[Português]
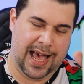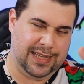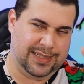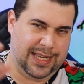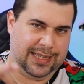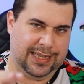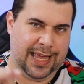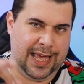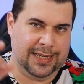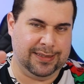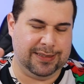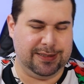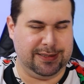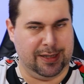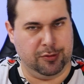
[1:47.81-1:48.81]
As AirTags
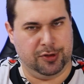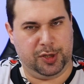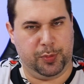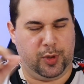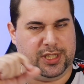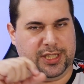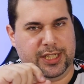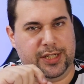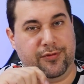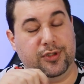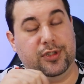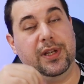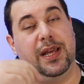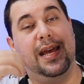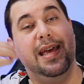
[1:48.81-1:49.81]
são
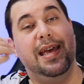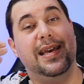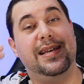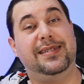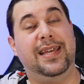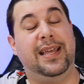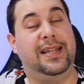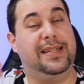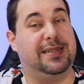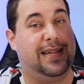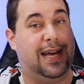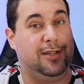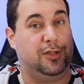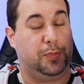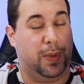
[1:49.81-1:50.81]
dispositivos
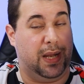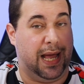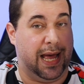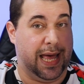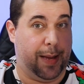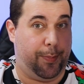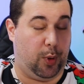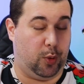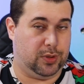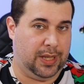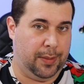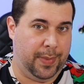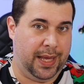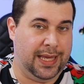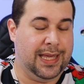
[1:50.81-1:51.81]
recém-lançados pela Apple
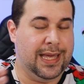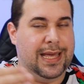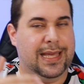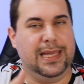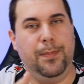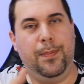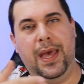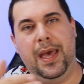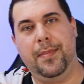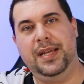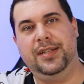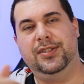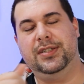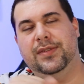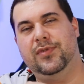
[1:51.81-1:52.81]
também, que
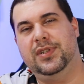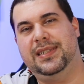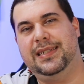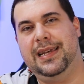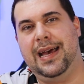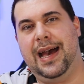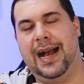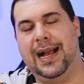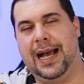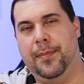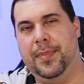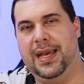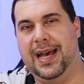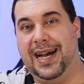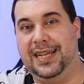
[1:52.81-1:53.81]
permite que você
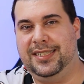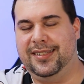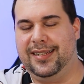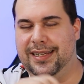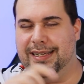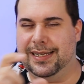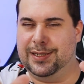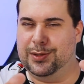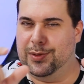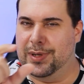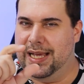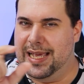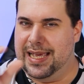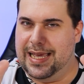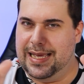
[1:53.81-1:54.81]
acabe rastreando
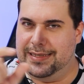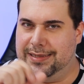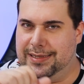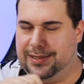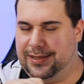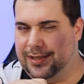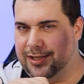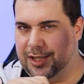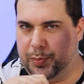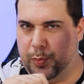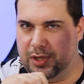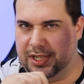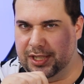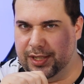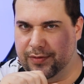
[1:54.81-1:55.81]
esses
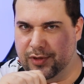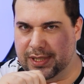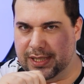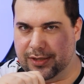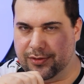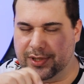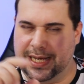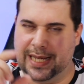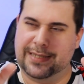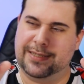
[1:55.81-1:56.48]
dispositivozinhos, tá?